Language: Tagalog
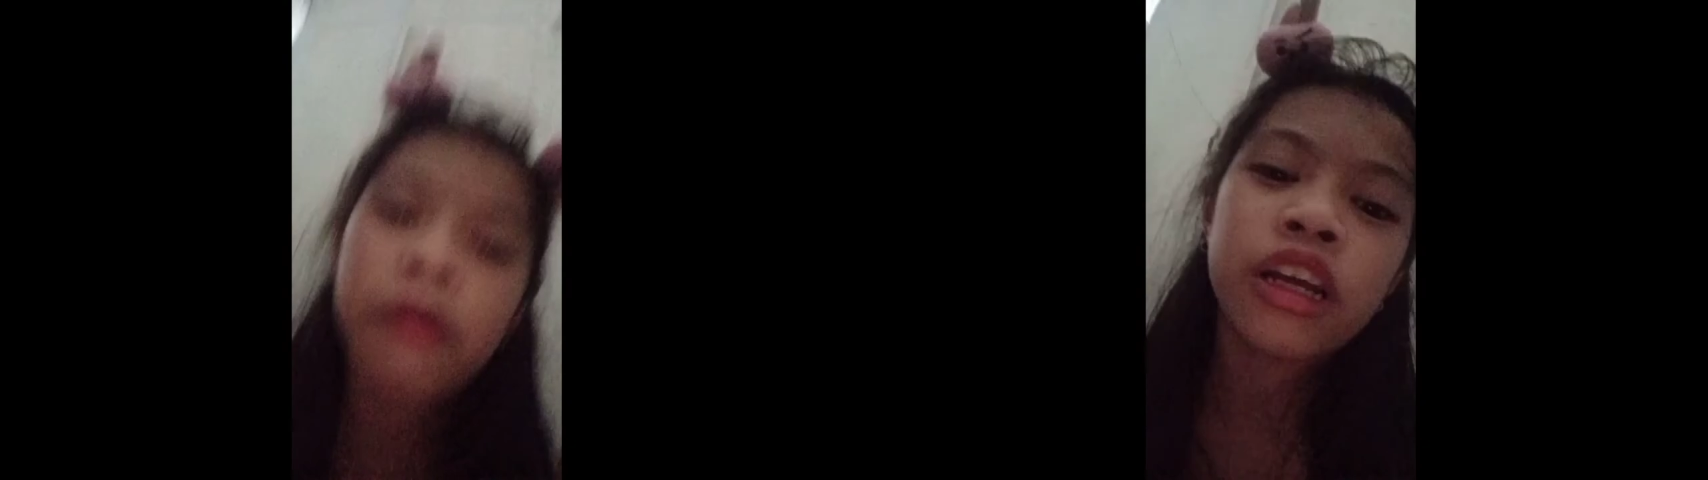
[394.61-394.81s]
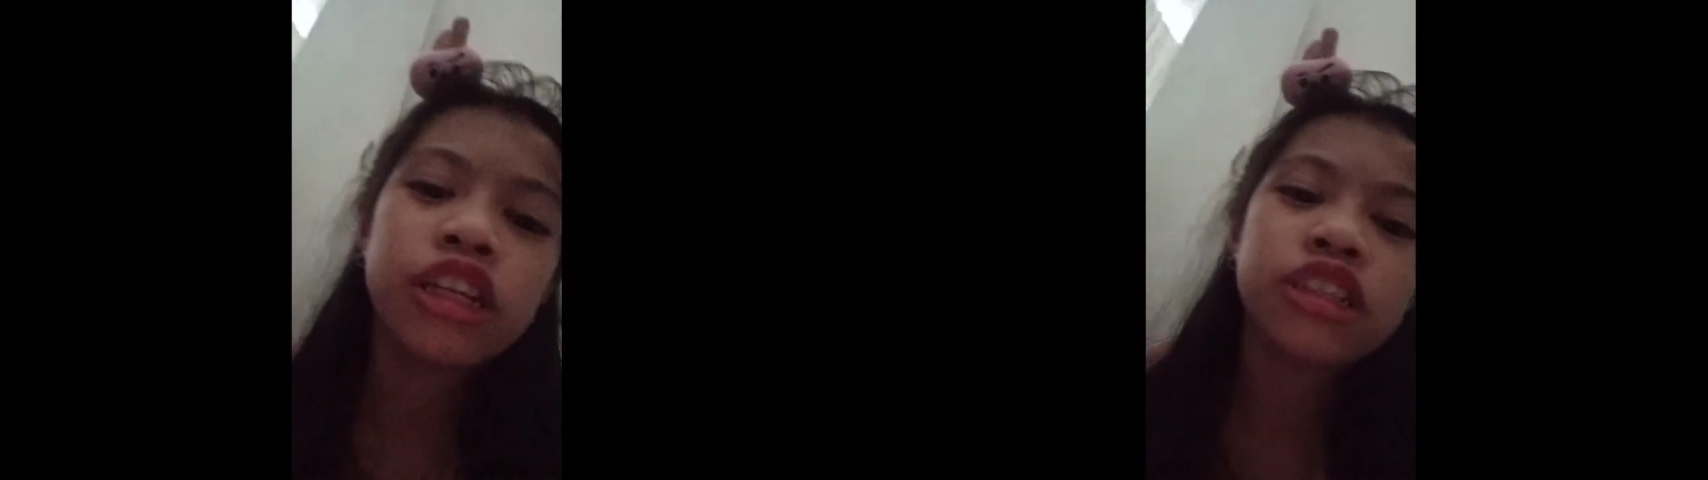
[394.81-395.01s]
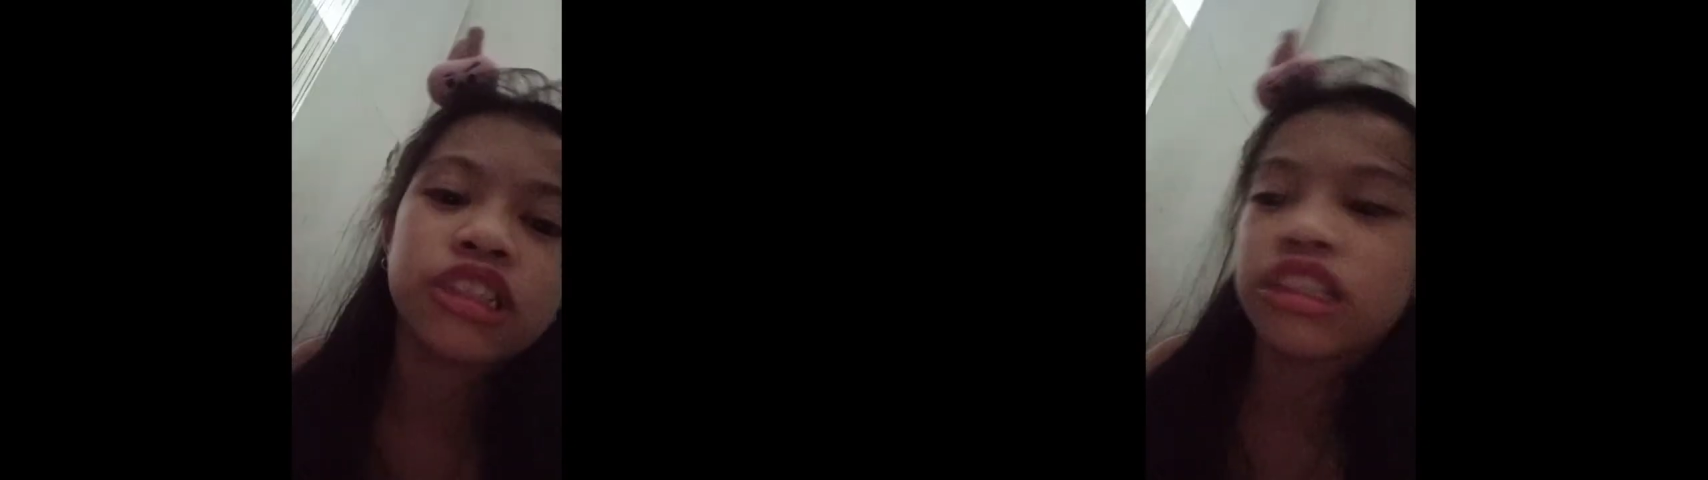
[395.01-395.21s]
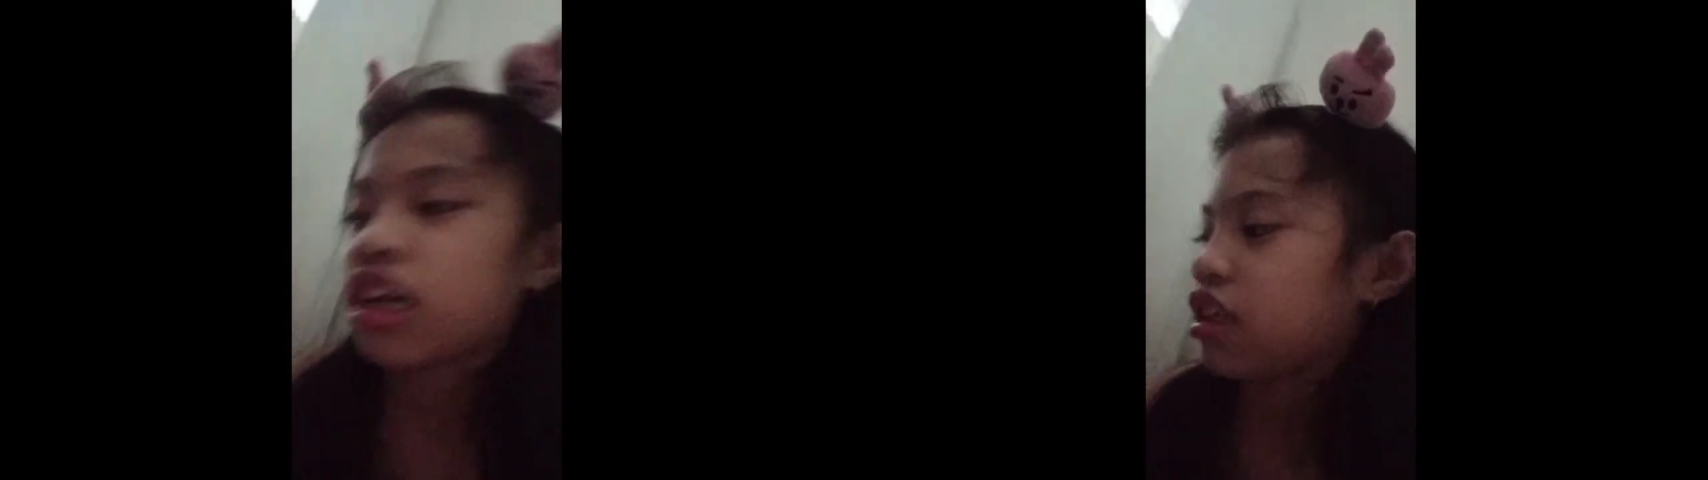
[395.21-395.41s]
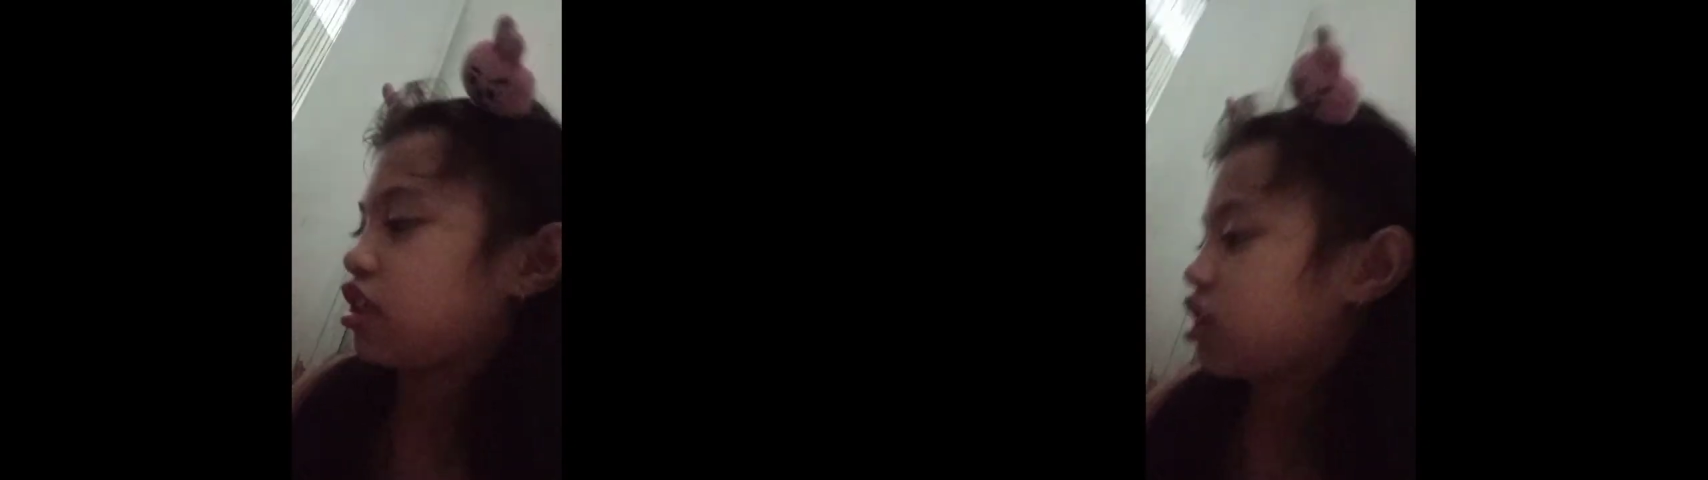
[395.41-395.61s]

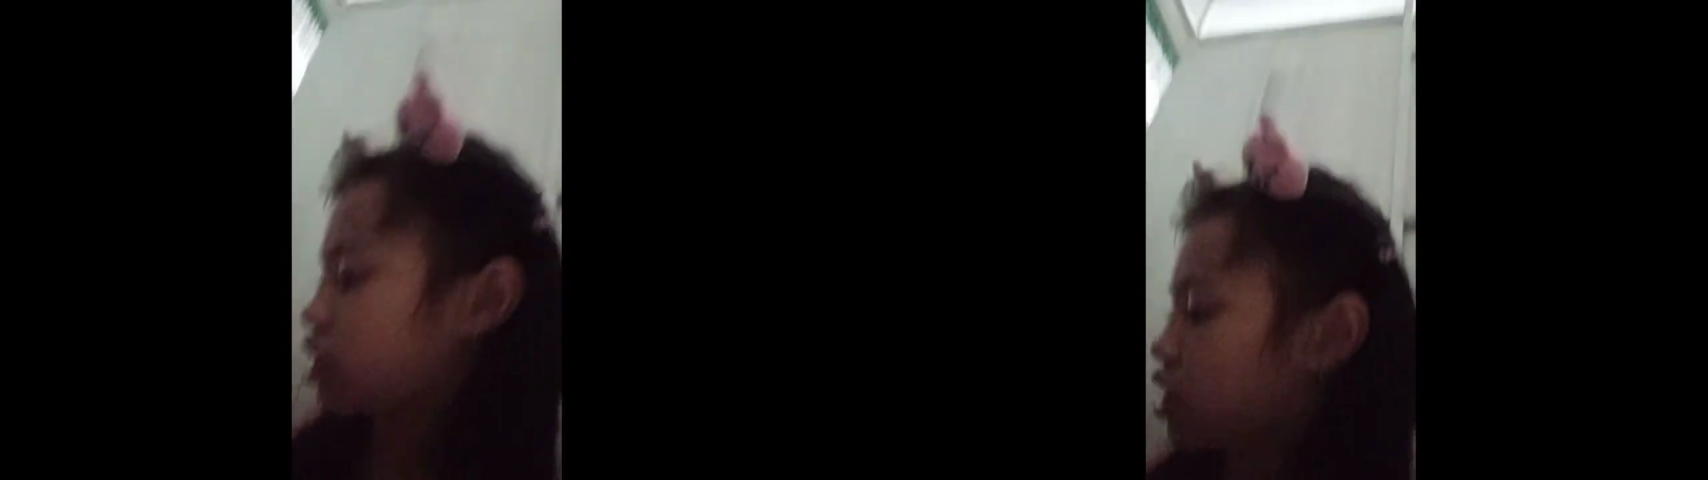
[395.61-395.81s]
maisla.